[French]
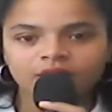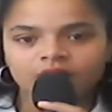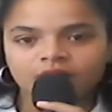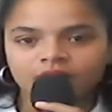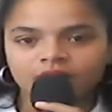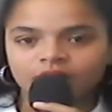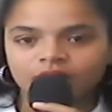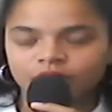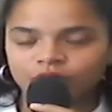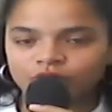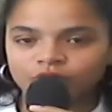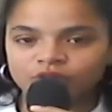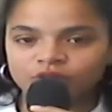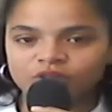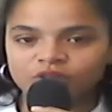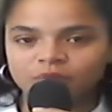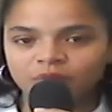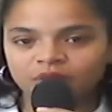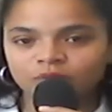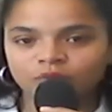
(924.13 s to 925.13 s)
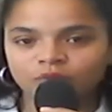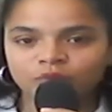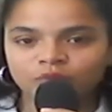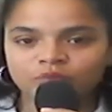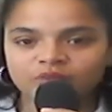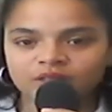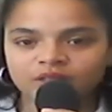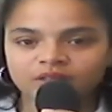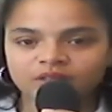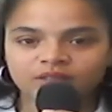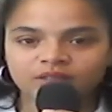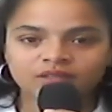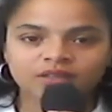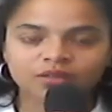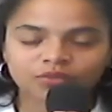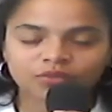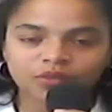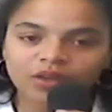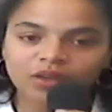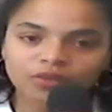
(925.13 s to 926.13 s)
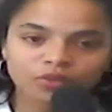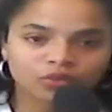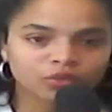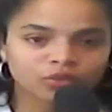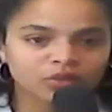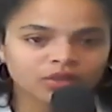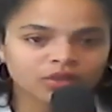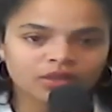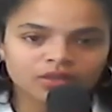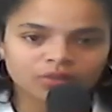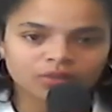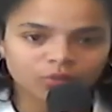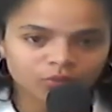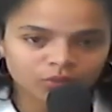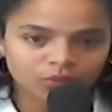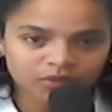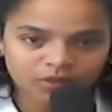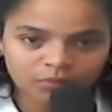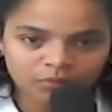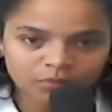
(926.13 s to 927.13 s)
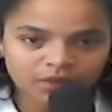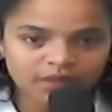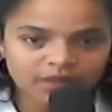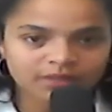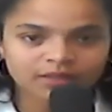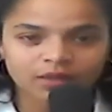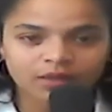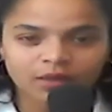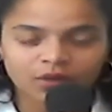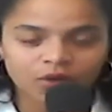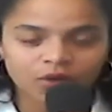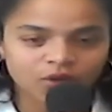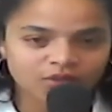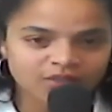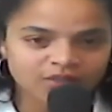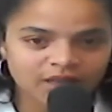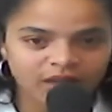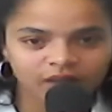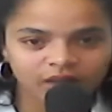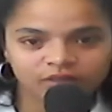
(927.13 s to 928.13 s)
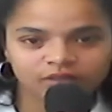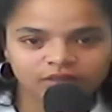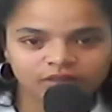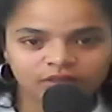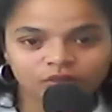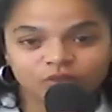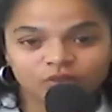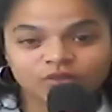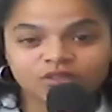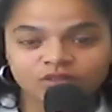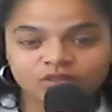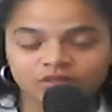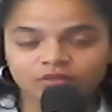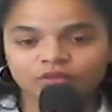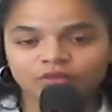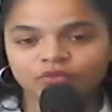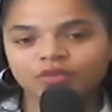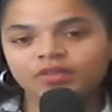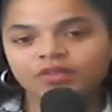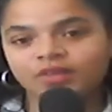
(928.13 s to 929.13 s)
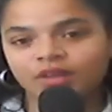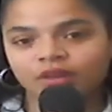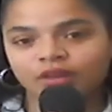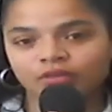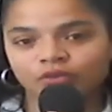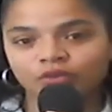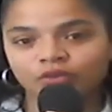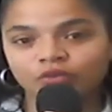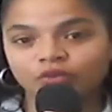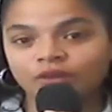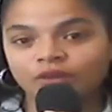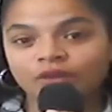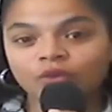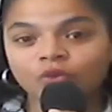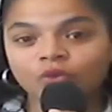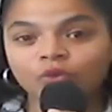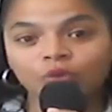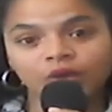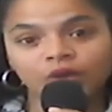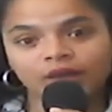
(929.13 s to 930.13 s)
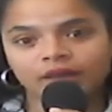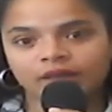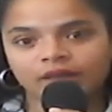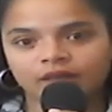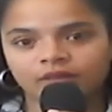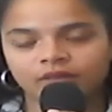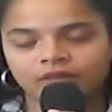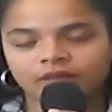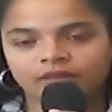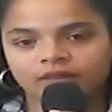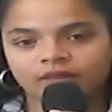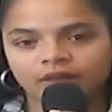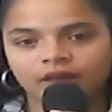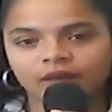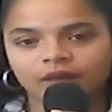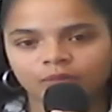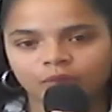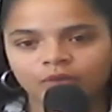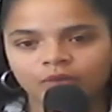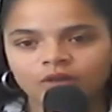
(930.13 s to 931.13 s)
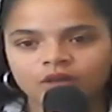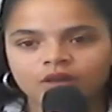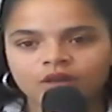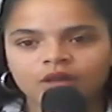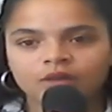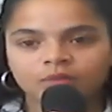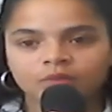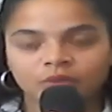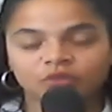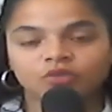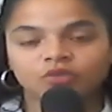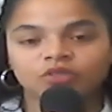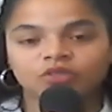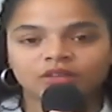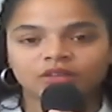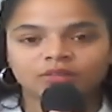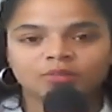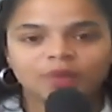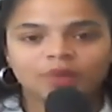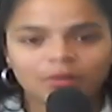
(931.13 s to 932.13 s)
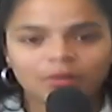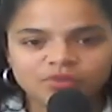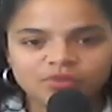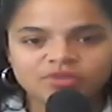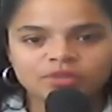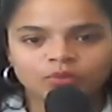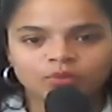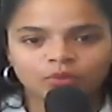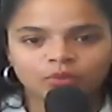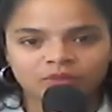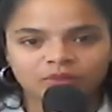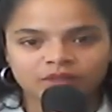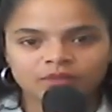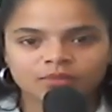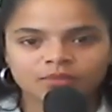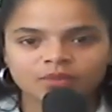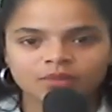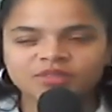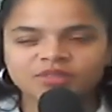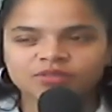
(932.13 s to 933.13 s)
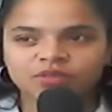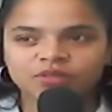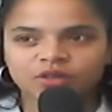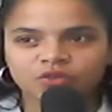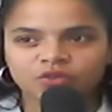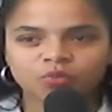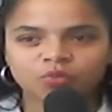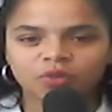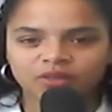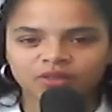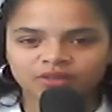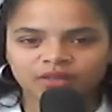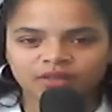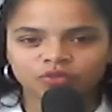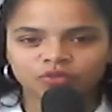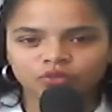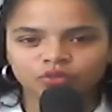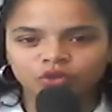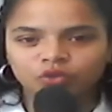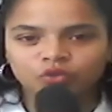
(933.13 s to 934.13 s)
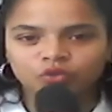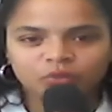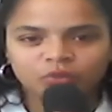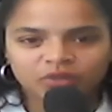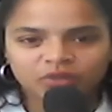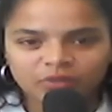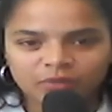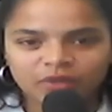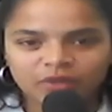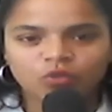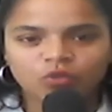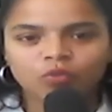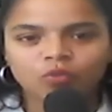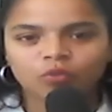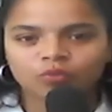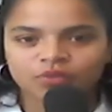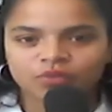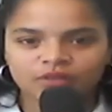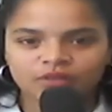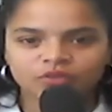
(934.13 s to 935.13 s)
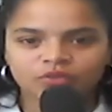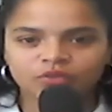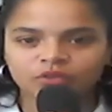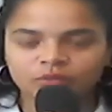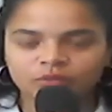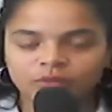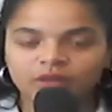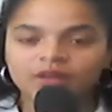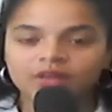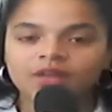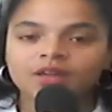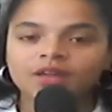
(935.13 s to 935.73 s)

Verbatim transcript: Et donc j'ai pris mon pied qui était fracturé dans un plâtre, l'os arraché, que si j'avais fait ça avant, j'aurais hurlé euh, littéralement parce que j'arrivais pas à poser mon pied, même si voilà, je supportais la douleur, je posais pas trop mon pied je faisais pas.